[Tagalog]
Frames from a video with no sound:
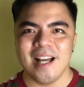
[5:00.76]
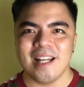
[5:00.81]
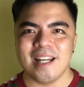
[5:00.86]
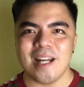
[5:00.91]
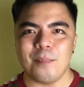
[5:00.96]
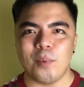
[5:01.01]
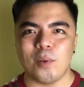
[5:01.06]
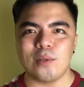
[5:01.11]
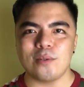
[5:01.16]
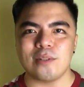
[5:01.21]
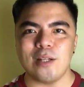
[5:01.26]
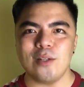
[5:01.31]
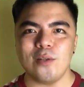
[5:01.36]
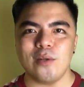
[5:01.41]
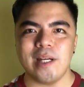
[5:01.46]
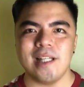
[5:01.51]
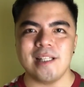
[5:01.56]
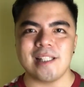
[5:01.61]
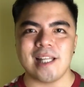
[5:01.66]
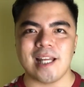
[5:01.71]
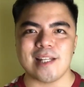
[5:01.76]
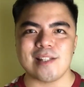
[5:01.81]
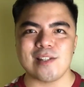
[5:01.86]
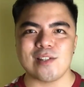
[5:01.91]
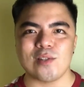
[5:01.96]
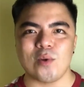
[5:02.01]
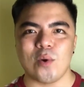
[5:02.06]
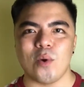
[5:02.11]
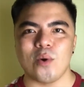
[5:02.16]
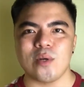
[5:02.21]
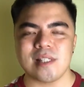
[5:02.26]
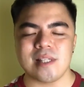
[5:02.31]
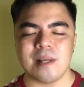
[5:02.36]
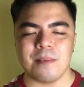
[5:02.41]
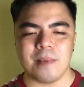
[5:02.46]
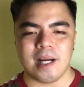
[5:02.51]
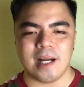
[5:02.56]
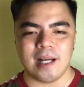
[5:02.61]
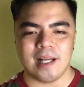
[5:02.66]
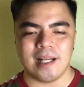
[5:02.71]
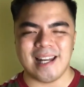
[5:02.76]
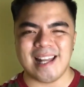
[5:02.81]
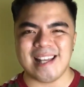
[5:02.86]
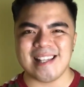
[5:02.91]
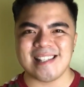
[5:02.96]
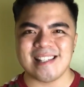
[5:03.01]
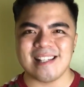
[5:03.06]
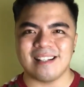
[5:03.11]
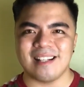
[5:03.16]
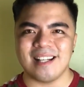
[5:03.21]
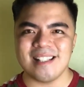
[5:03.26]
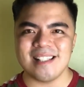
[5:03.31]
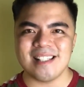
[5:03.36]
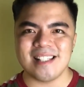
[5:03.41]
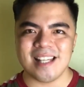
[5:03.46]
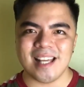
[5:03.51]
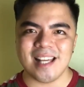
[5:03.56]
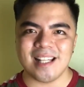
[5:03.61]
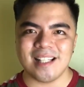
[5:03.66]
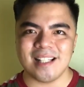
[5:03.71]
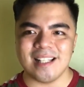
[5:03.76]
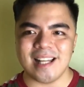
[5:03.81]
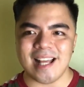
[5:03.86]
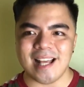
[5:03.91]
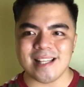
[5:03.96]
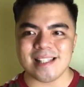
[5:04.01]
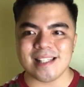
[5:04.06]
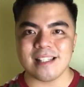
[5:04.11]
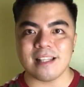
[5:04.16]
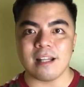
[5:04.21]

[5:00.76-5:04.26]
napunta yung interest ko sa mga less rigid, less